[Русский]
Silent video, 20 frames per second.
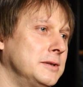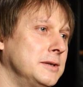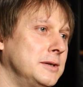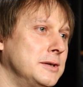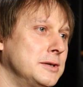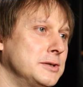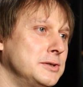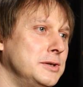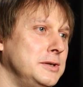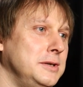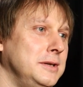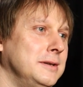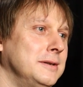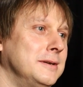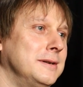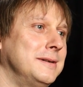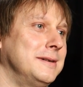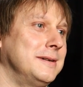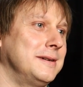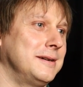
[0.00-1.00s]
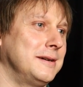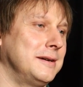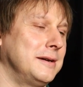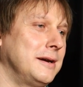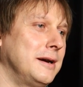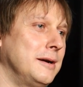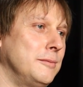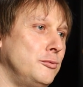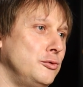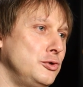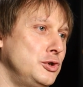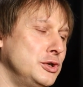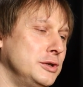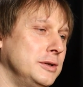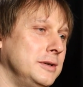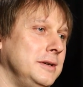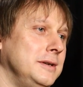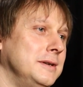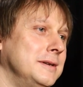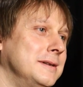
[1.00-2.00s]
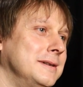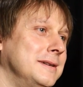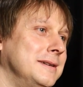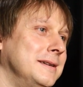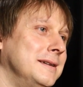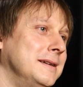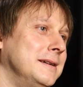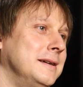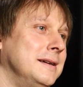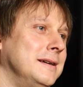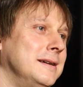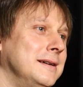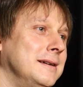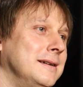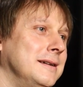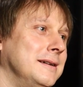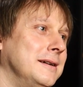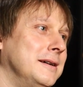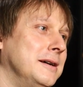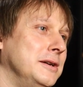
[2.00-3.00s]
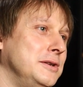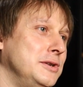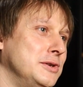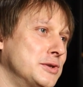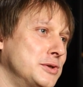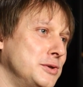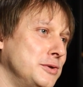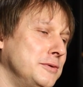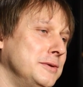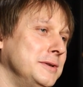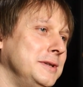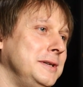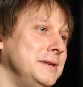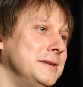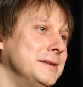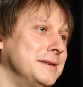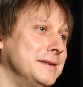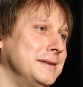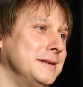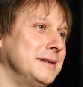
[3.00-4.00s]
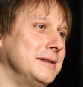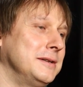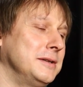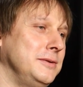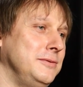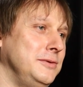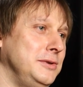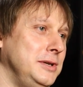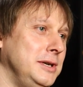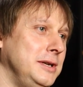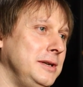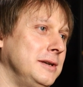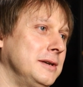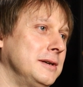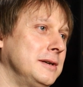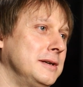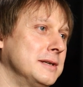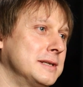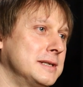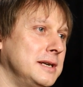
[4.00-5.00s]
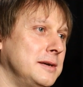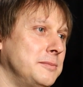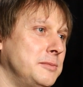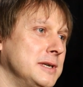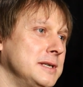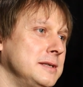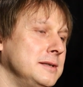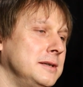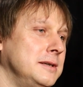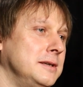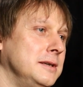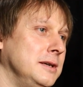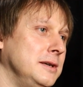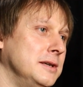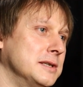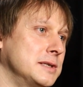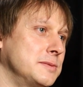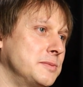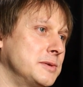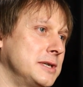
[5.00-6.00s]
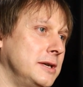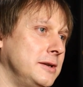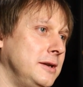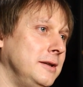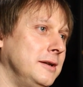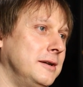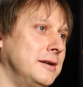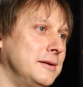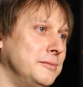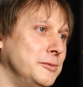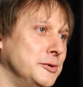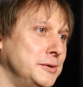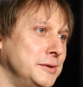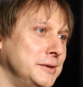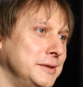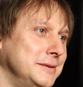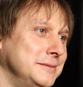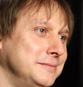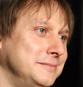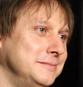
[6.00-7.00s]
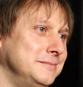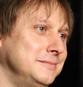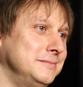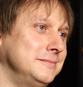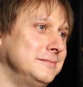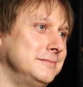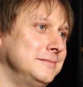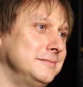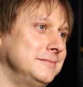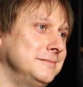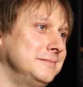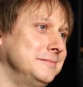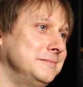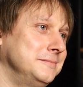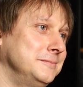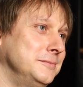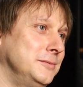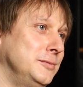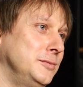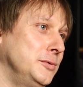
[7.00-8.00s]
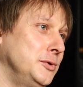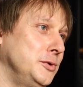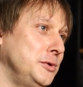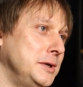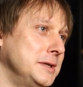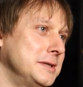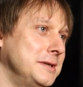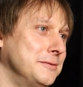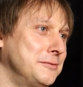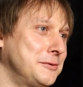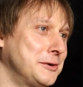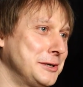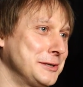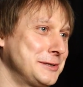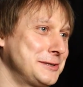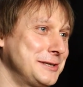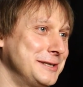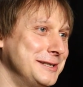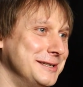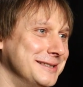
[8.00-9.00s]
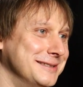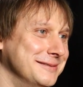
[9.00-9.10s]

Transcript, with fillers: – это гражданин, обученный, аттестованный на ведение газоопасных и газоспасательных работ. Ну, если вкратце.